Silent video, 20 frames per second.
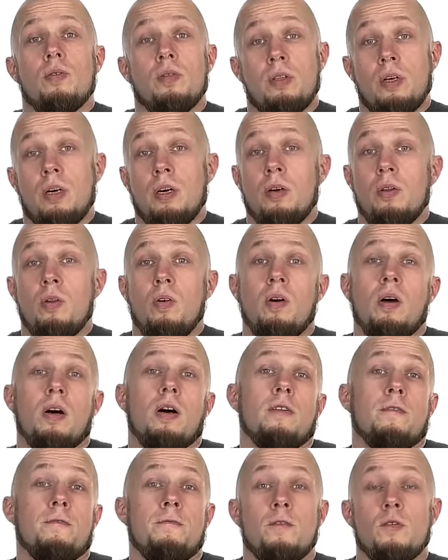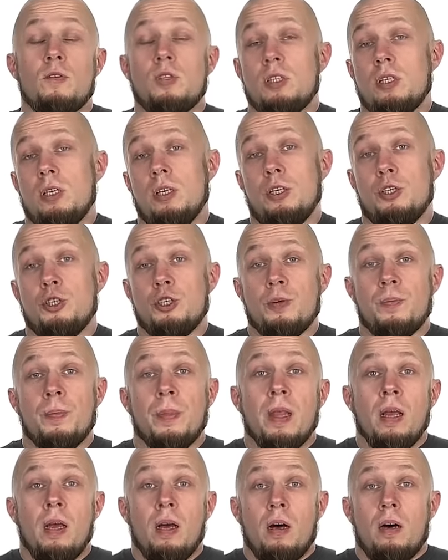он траклок от First Edge.
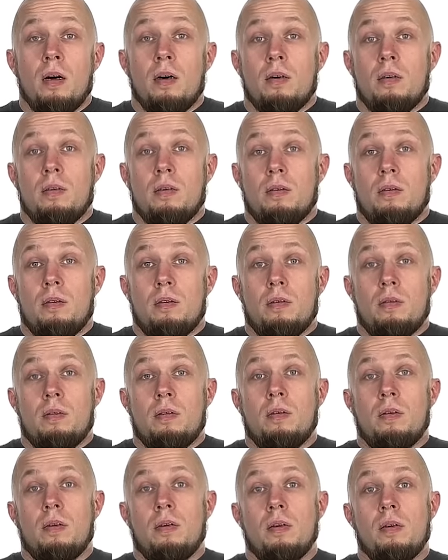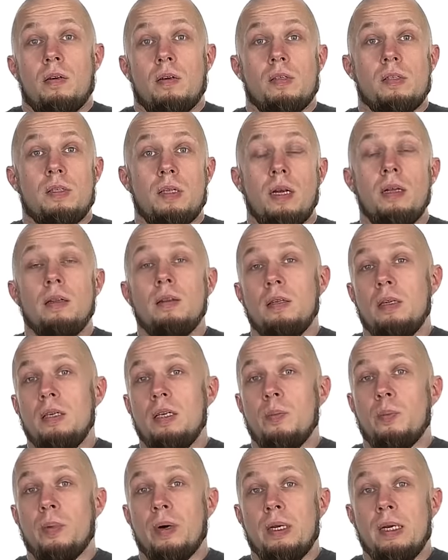Э, странный,
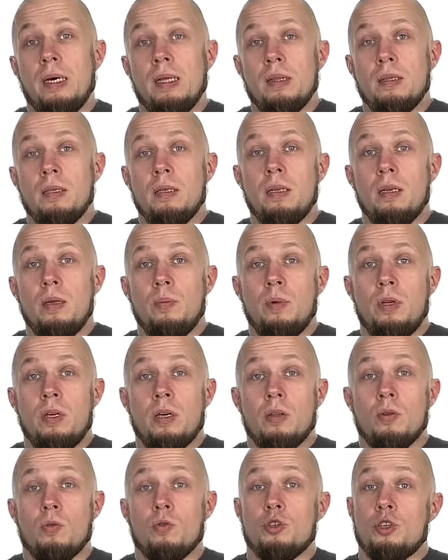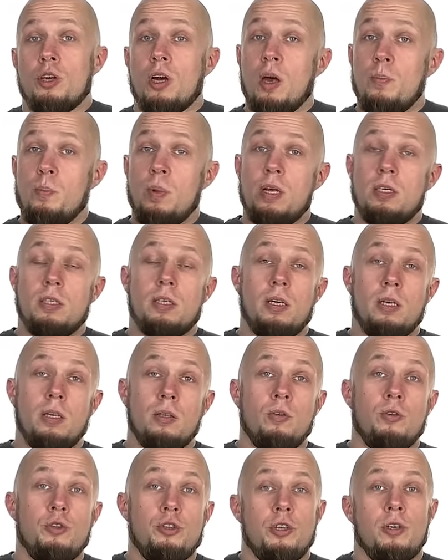непонятный для меня нож. Опять
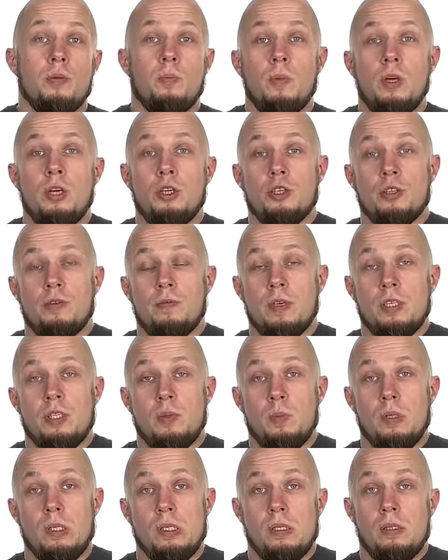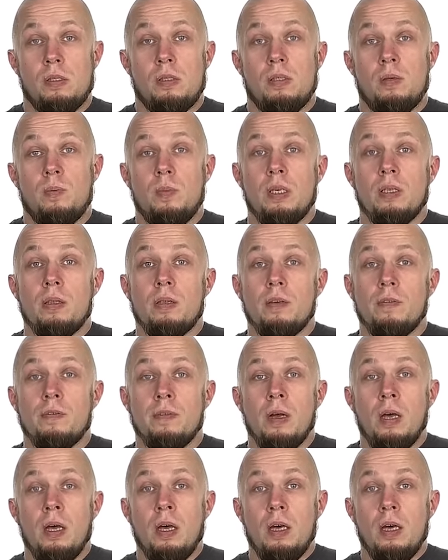клиночек меньше 8 сантиметров